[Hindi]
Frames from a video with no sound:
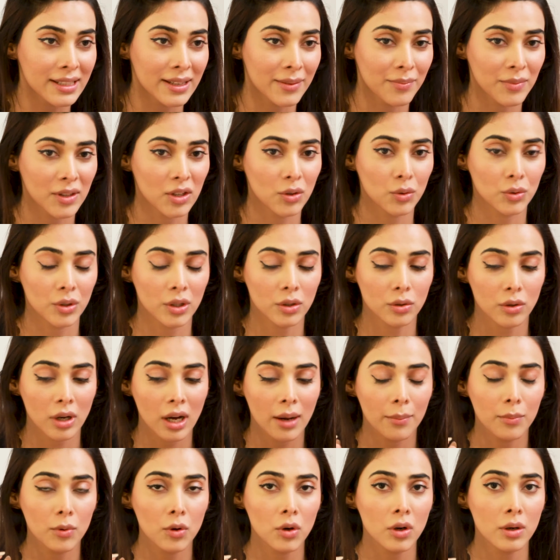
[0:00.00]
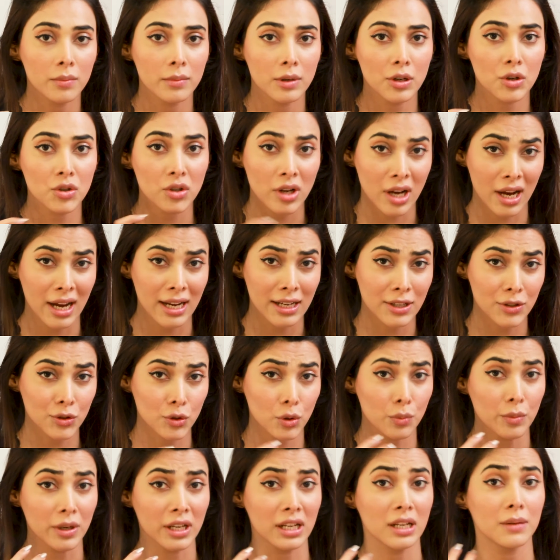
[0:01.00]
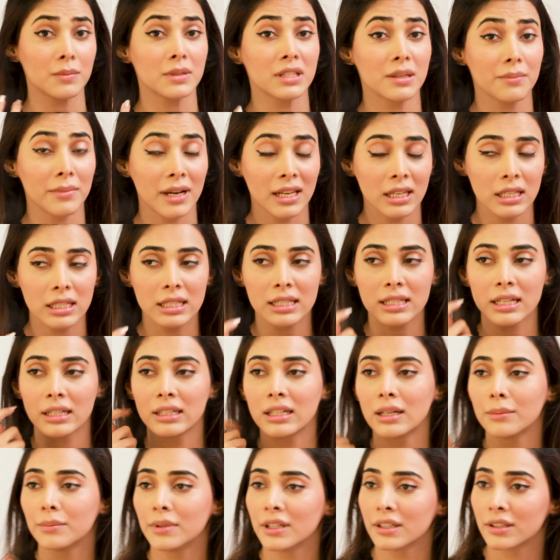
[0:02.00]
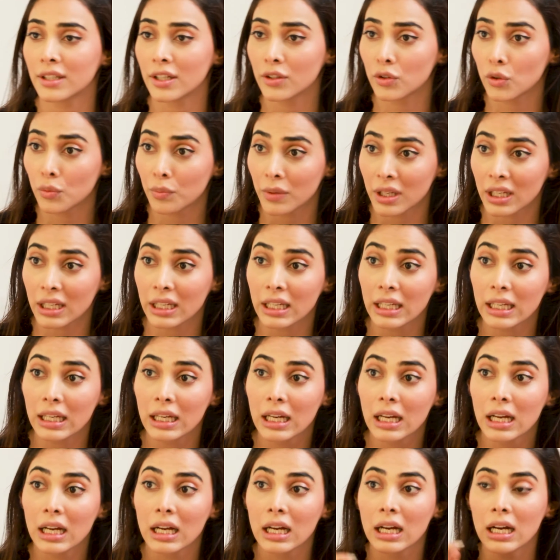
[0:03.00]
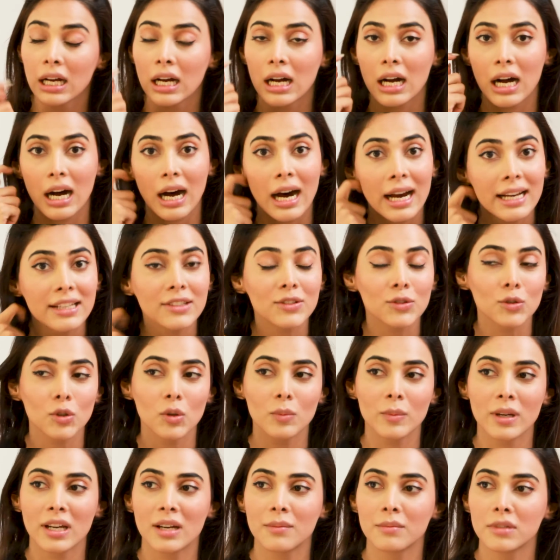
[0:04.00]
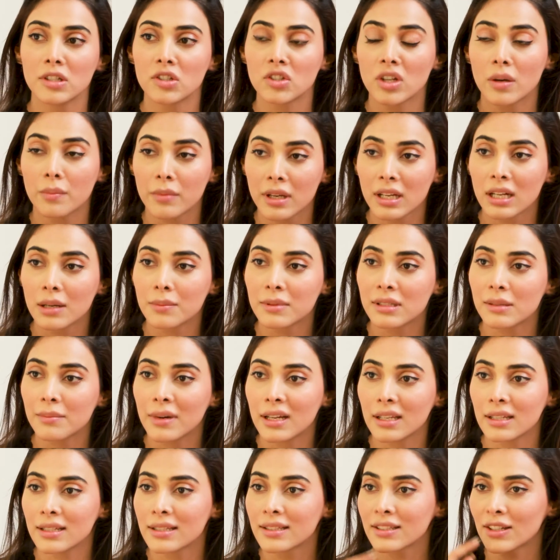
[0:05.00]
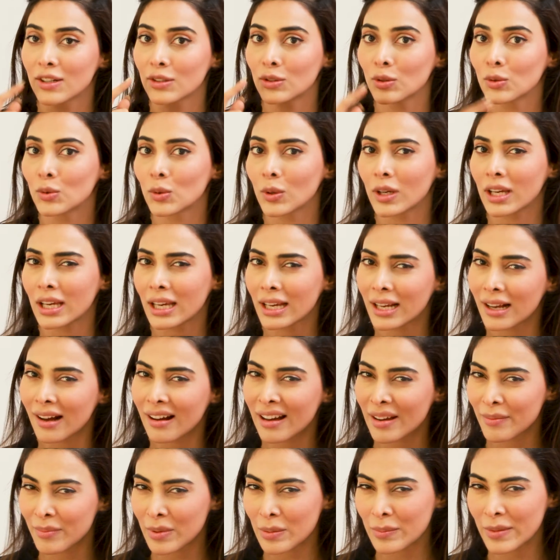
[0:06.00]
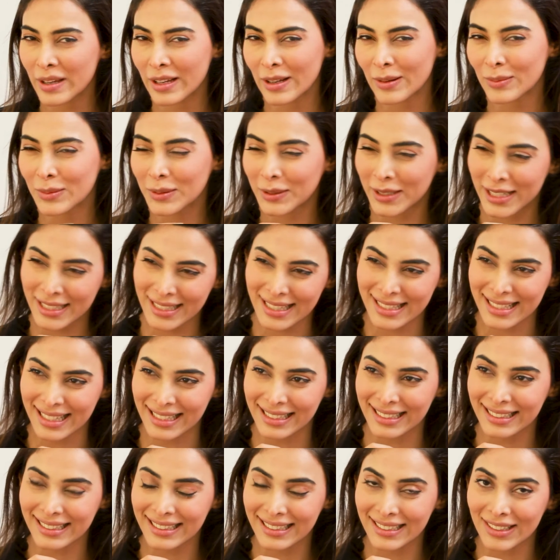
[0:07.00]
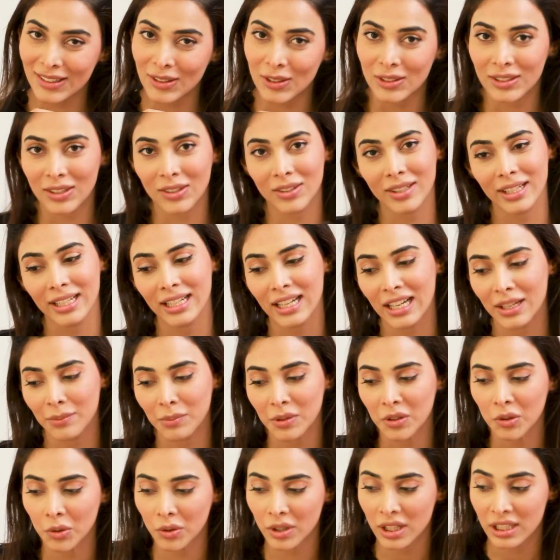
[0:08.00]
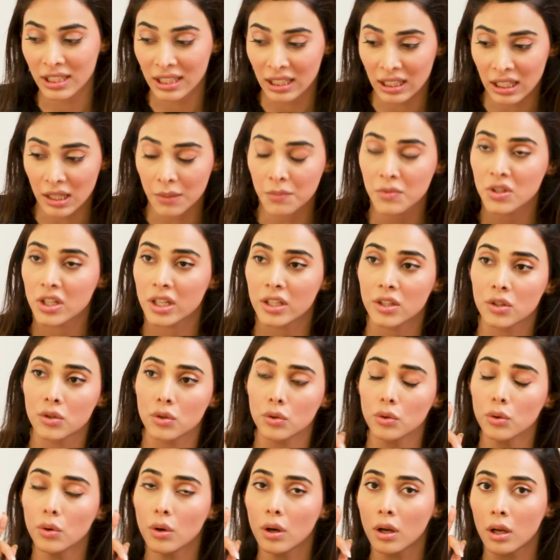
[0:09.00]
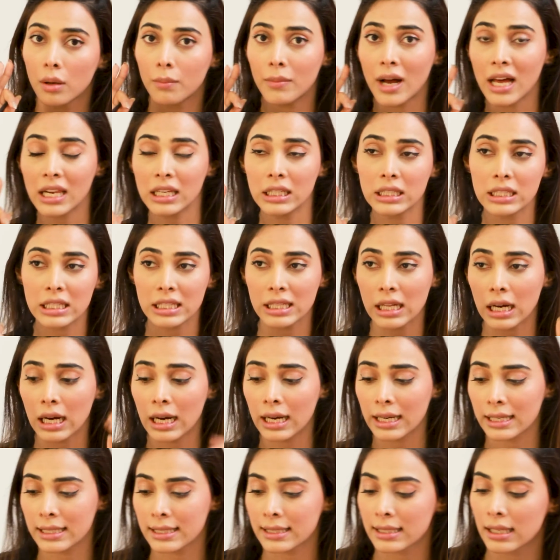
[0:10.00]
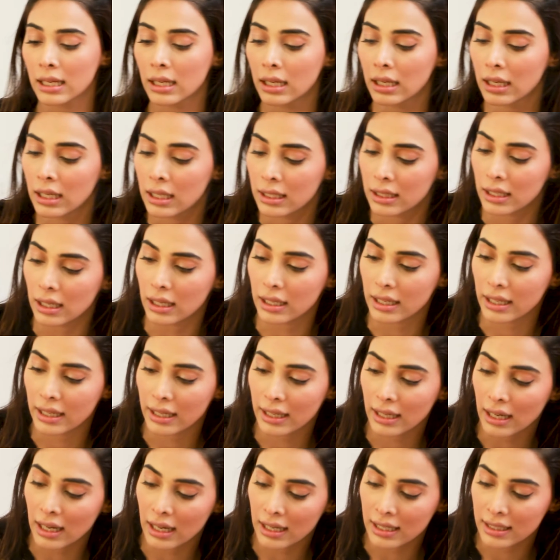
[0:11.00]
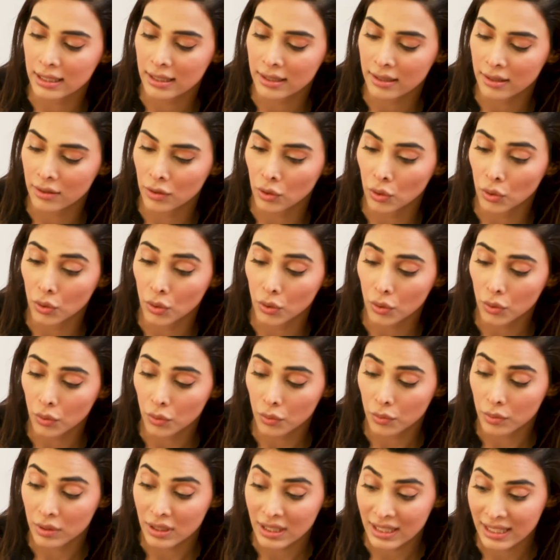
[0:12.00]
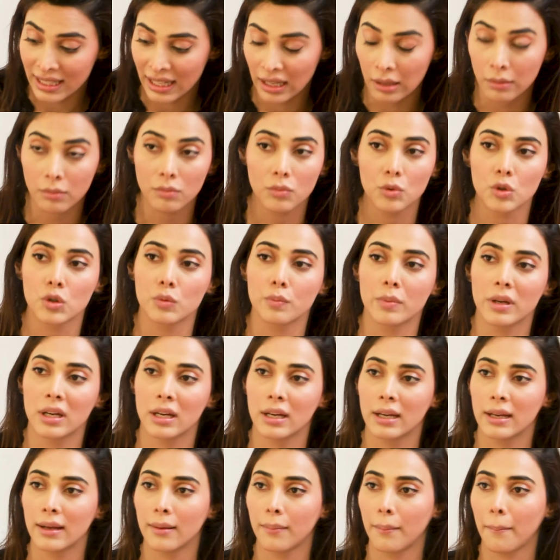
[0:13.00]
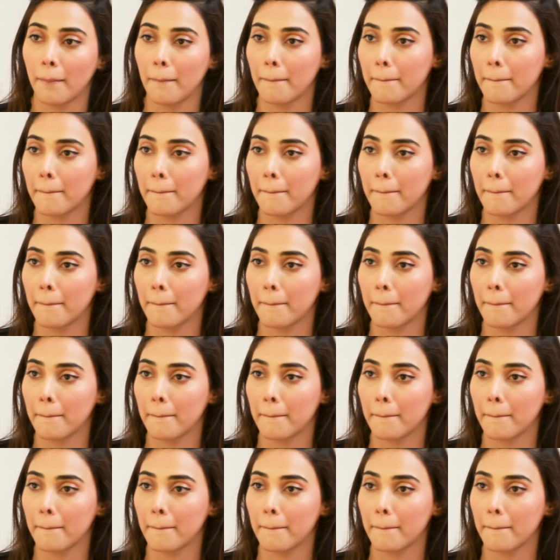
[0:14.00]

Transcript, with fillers: सेम नहीं होती तो आपको हमेशा आईज़ को मेकअप से बैलेंस करना पड़ता है तो मेरी आईज़ को मैं हमेशा मेकअप से बैलेंस करती हूँ तो एक आई पे मेकअप थोड़ा सा ज़्यादा करना होता है और एक आई पे थोड़ा सा कम जस्ट टू बैलेंस द आईज ताकि आईज दोनों सेम उस पर